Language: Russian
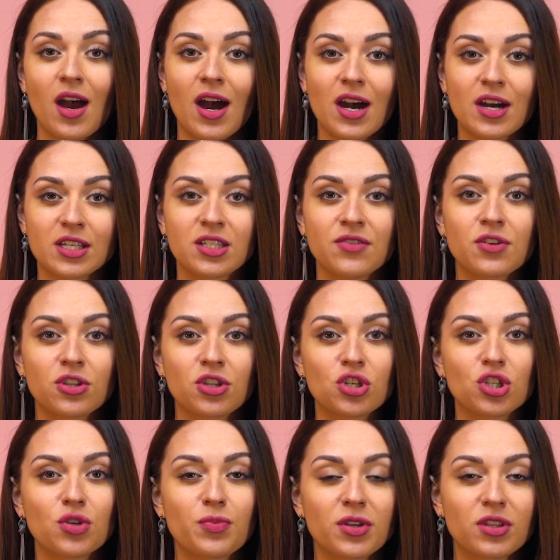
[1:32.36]
А
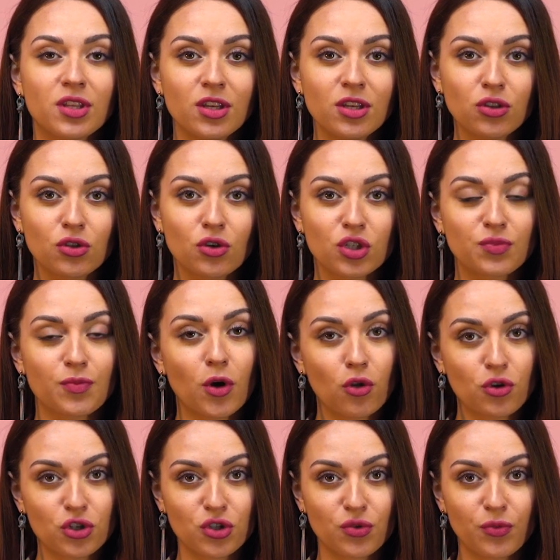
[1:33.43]
сывороточный протеин, то есть
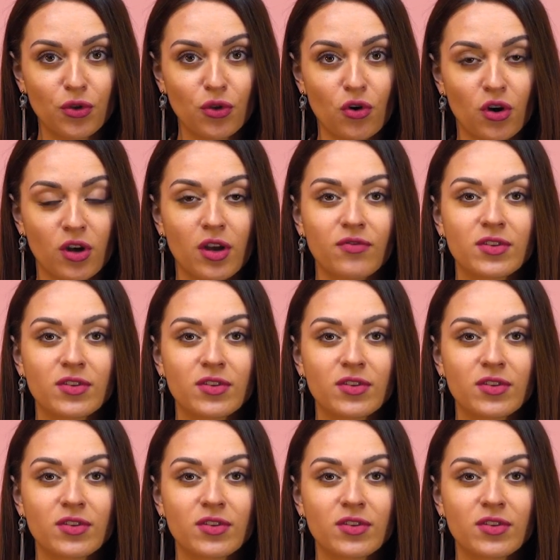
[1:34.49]
молочный белок,